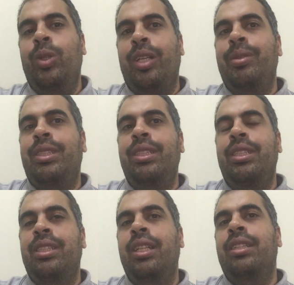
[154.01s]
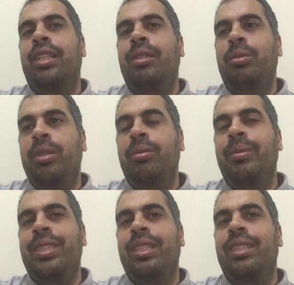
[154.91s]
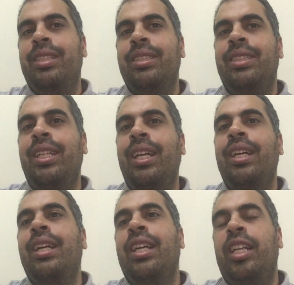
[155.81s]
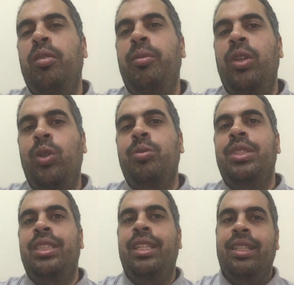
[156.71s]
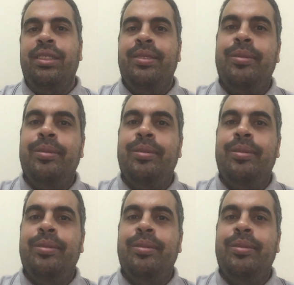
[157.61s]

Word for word: هيقعد خمس سنين ده انت اكيد بتبني مثلا سنه لمبنى هيقعد 100 سنه